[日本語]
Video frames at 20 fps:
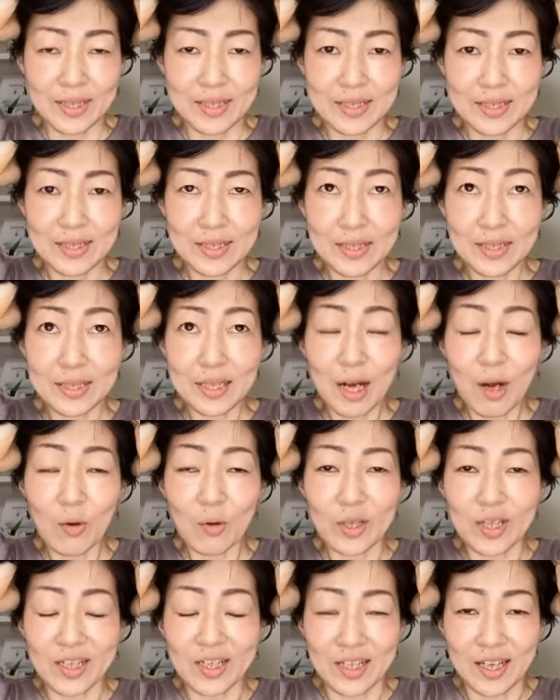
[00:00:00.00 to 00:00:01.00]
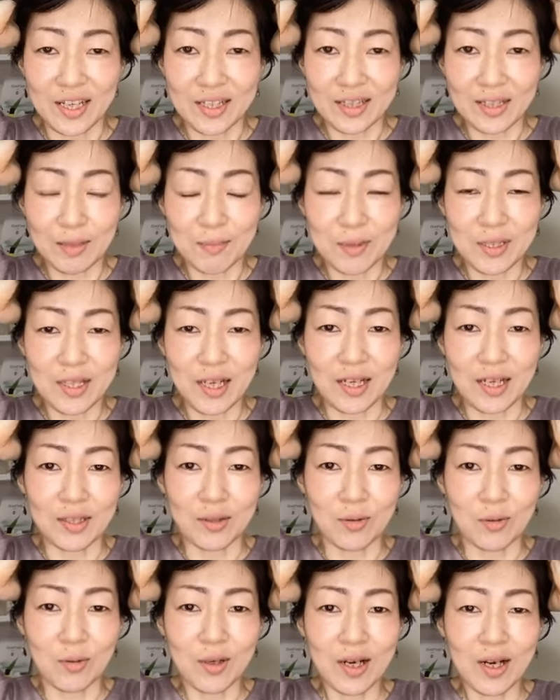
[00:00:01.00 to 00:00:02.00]
1時間おきにやってみたり
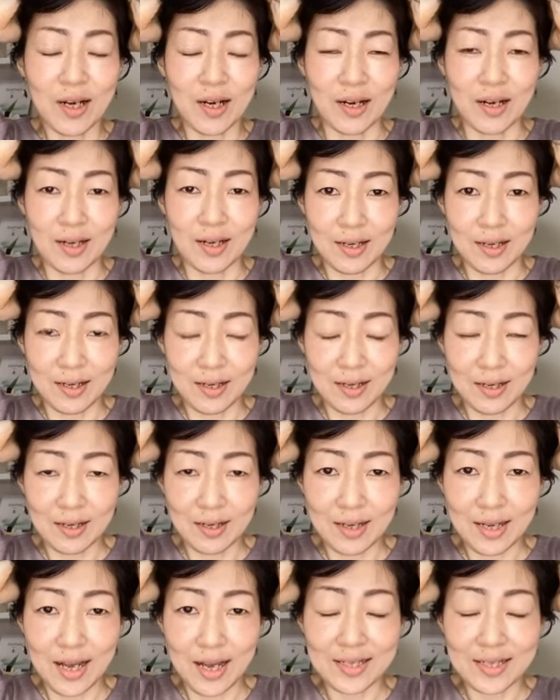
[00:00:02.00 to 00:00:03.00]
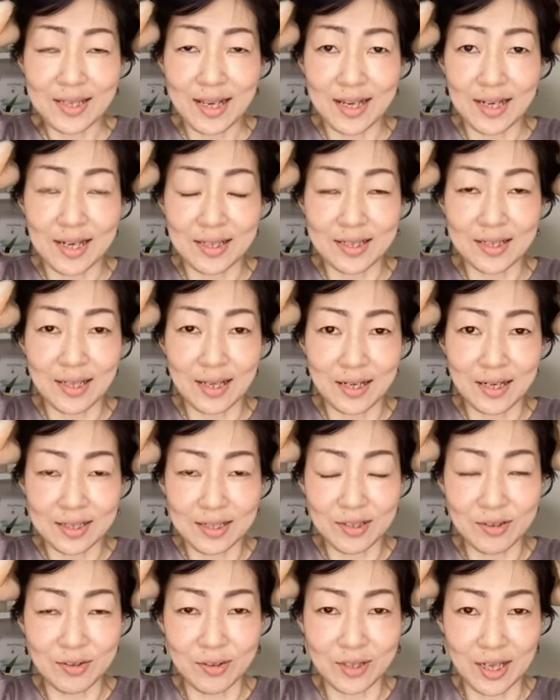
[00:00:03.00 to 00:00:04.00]
とか朝やったら
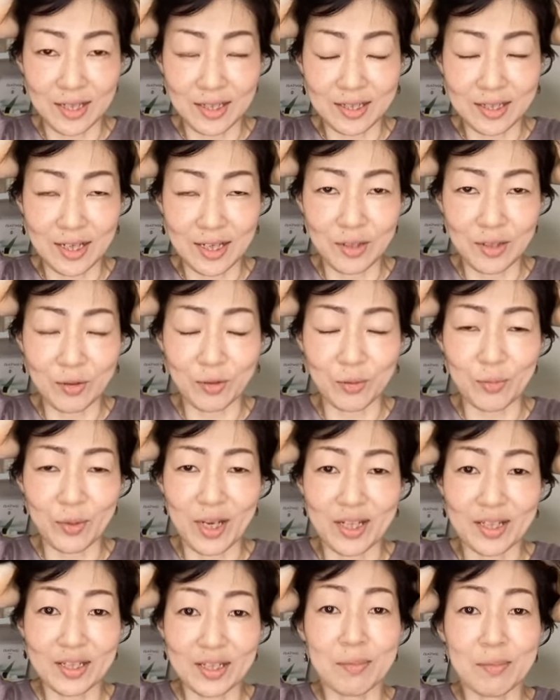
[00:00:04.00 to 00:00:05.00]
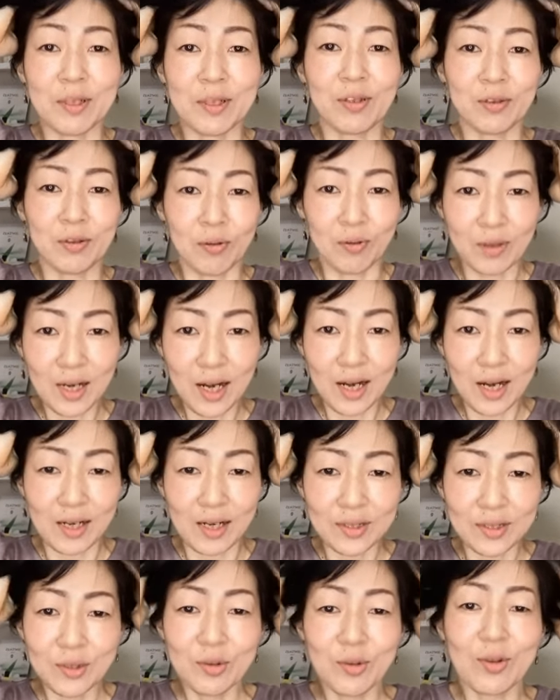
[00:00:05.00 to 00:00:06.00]
昼やって夜もやってみると
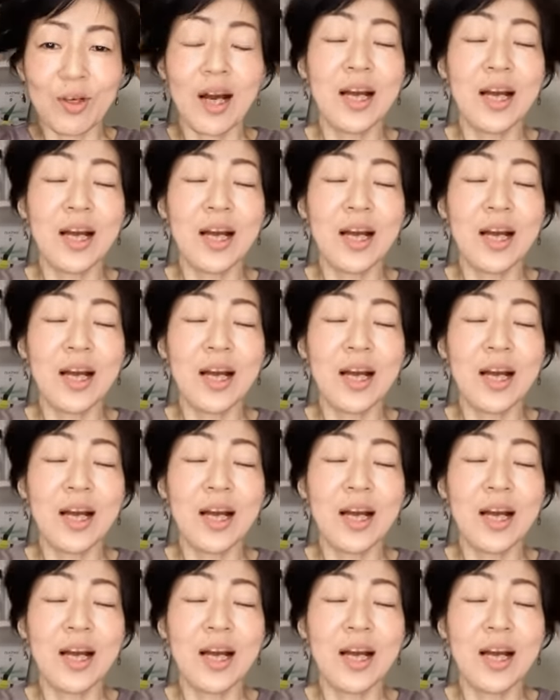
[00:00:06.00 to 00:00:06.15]
かちょっと